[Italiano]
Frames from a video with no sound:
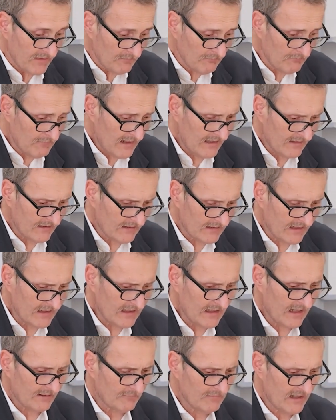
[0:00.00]

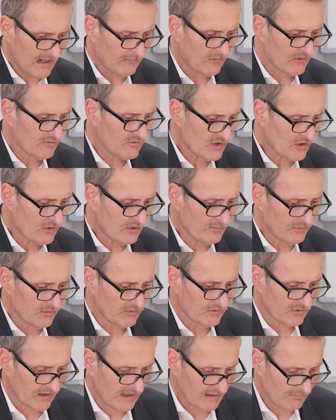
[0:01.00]
Mentre abbiamo a un certo
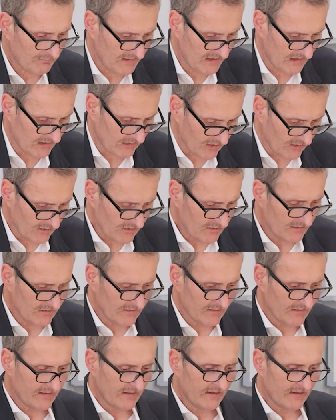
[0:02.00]
punto capito,